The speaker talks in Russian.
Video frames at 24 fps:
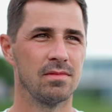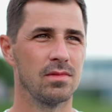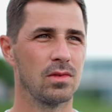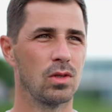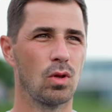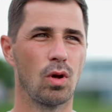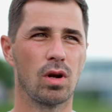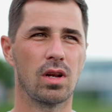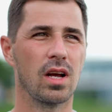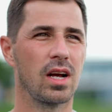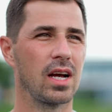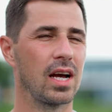
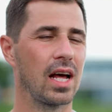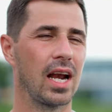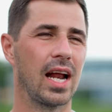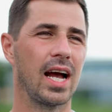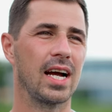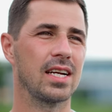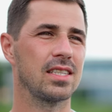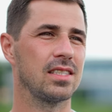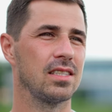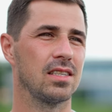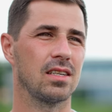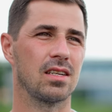Только
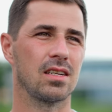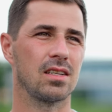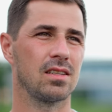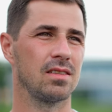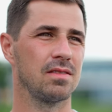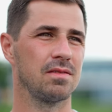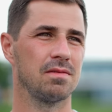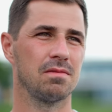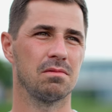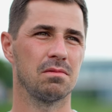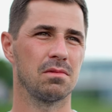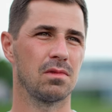характер,
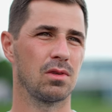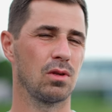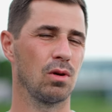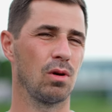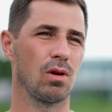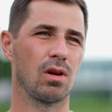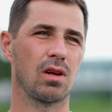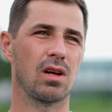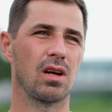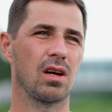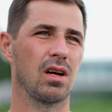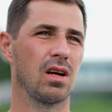
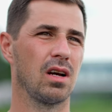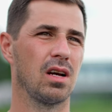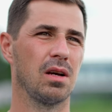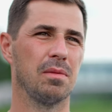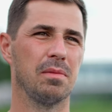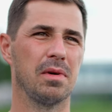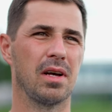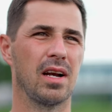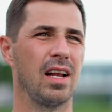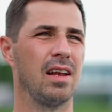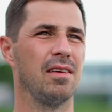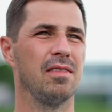только
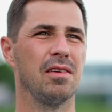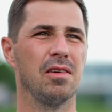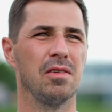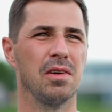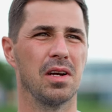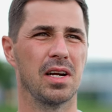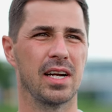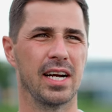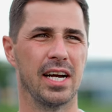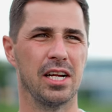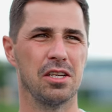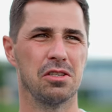
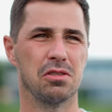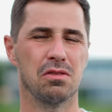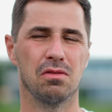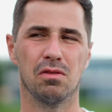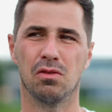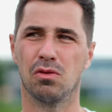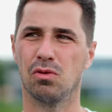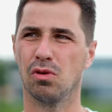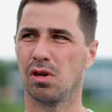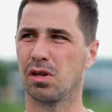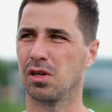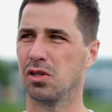морально-волевые качества,
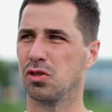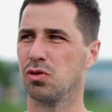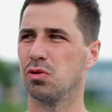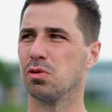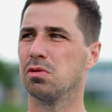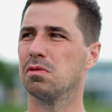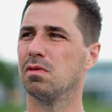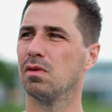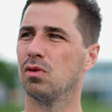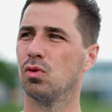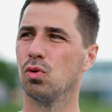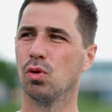только
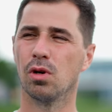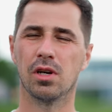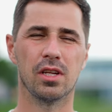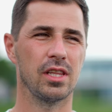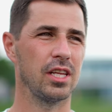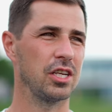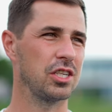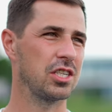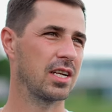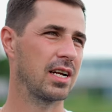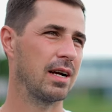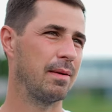чувство духа
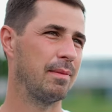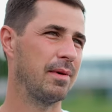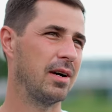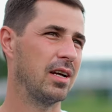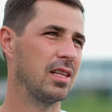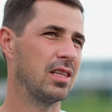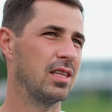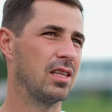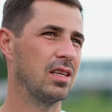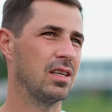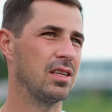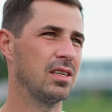нашей
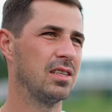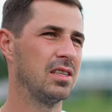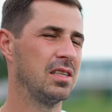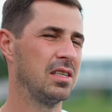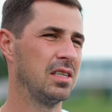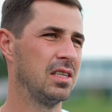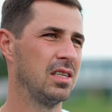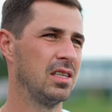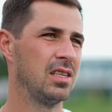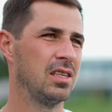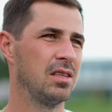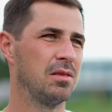команды.
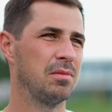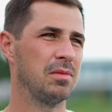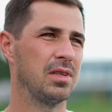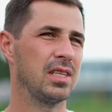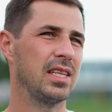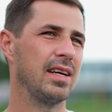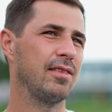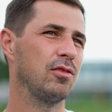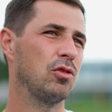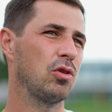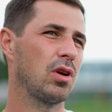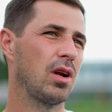Мы
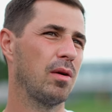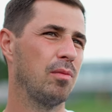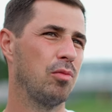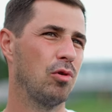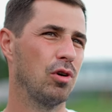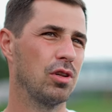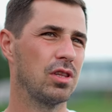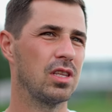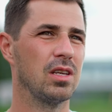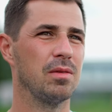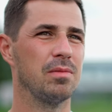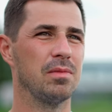давно
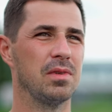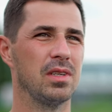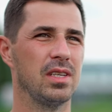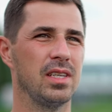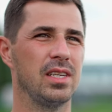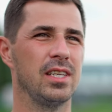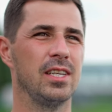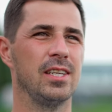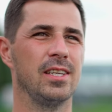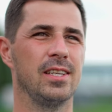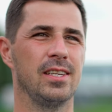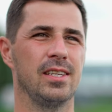работаем,
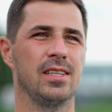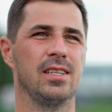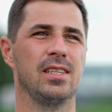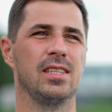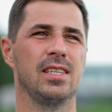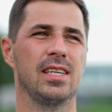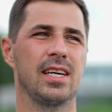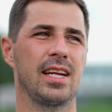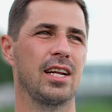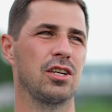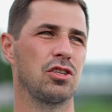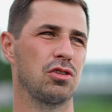и
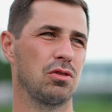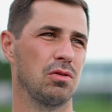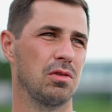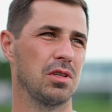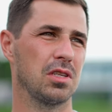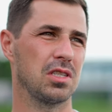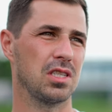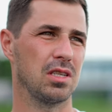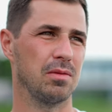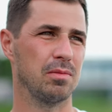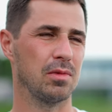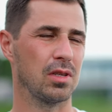я рад, что у
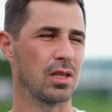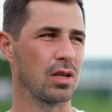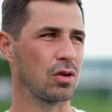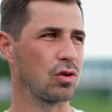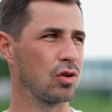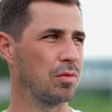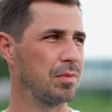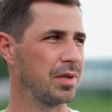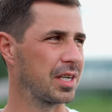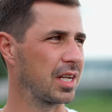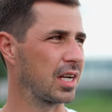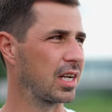нас именно
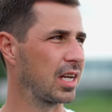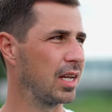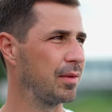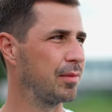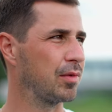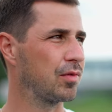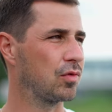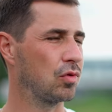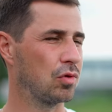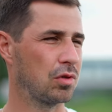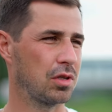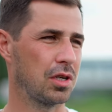такой
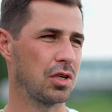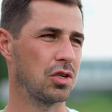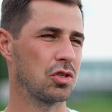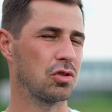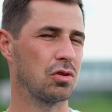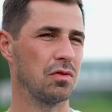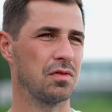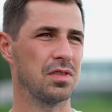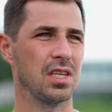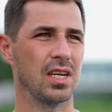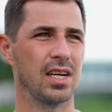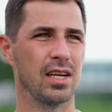микроклимат внутри,
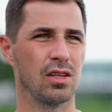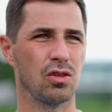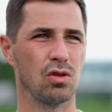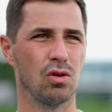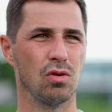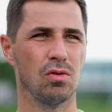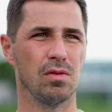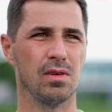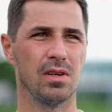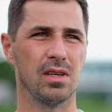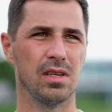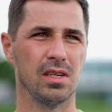что все
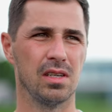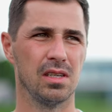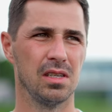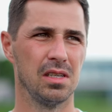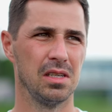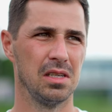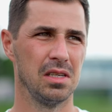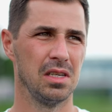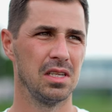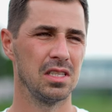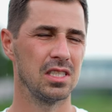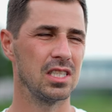готовы
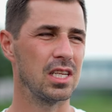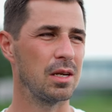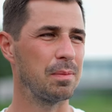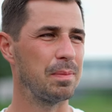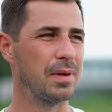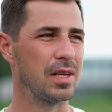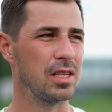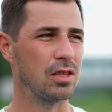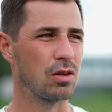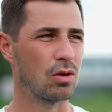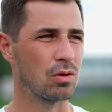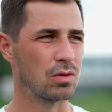
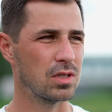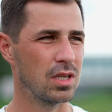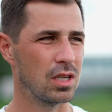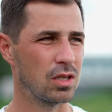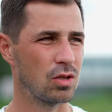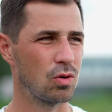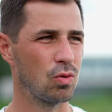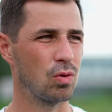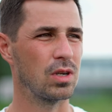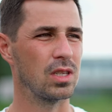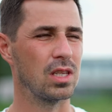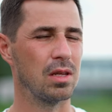терпеть друг за
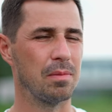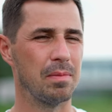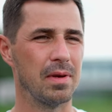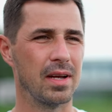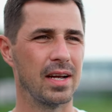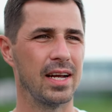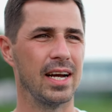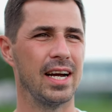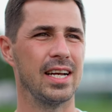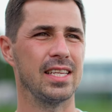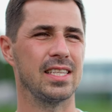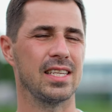друга,
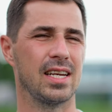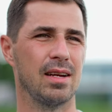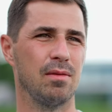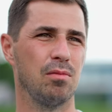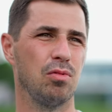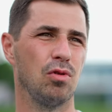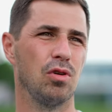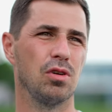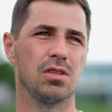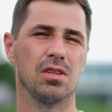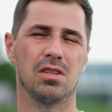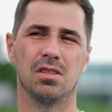добегать,
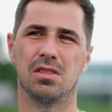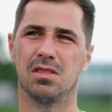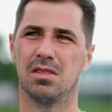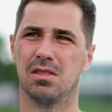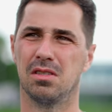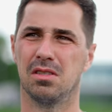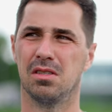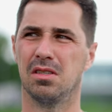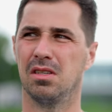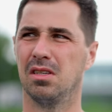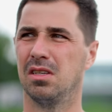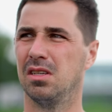работать.
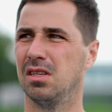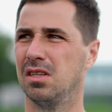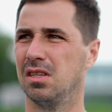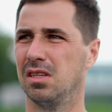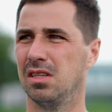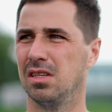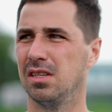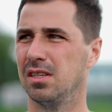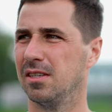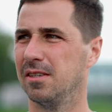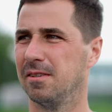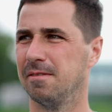
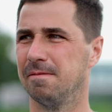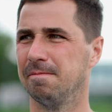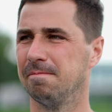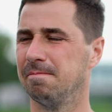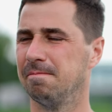И